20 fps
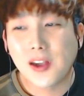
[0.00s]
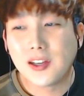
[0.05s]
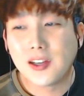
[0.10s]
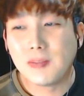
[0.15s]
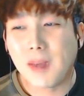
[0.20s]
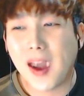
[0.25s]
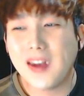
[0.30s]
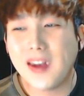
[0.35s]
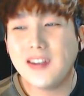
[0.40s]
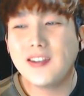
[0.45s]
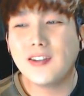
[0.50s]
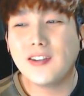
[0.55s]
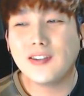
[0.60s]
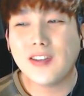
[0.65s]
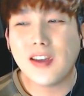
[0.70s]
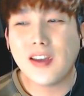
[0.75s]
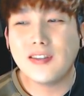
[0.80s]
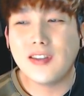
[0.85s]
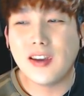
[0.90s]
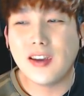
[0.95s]
말이
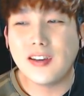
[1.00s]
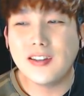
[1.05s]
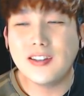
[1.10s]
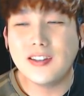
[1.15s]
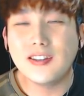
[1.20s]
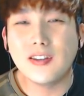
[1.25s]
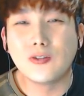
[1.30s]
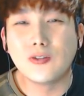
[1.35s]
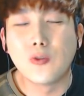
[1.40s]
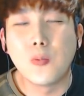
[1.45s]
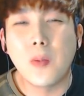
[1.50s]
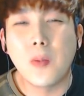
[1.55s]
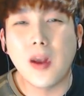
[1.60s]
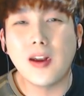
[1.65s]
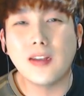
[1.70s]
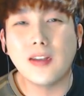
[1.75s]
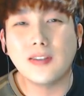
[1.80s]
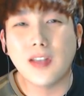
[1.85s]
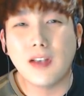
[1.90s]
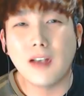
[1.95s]
그렇다는 얘기지 그냥
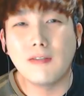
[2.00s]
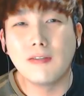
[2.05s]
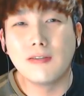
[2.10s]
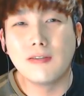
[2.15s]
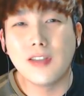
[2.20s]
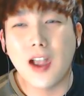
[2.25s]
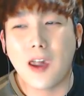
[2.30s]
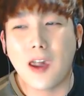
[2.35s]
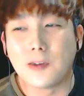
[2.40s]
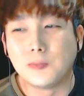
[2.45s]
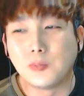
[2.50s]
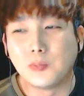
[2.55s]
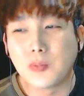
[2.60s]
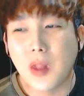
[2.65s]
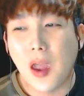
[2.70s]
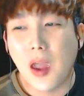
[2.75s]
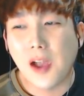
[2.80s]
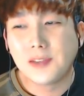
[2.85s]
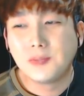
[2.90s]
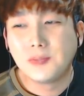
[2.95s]
족발났다고 그냥
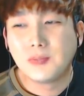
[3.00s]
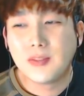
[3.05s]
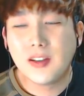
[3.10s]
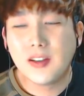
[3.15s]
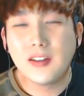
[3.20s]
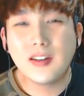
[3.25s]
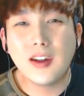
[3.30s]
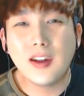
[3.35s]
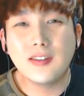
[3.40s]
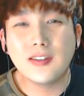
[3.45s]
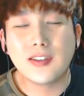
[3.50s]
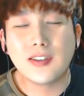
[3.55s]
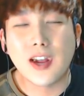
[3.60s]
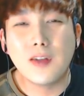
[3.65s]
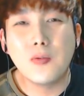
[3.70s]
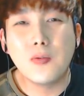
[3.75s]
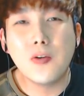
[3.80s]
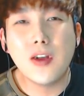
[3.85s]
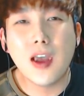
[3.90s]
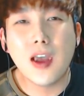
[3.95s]
얘들한테
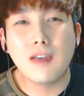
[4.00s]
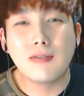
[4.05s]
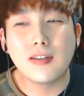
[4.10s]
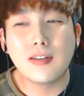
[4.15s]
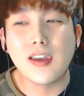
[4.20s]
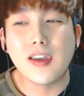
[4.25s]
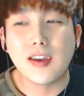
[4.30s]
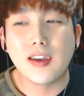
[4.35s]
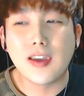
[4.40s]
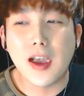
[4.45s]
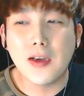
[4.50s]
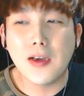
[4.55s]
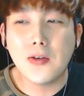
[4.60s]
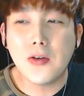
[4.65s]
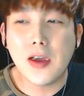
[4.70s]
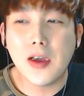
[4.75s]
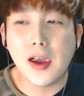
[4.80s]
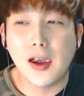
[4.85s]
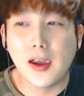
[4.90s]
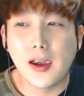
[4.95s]
잘 보이려고 그렇게 얘기한
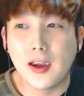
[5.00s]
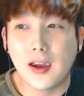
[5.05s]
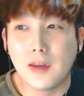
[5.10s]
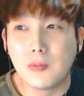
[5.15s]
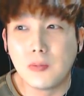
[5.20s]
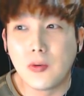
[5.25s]
거야.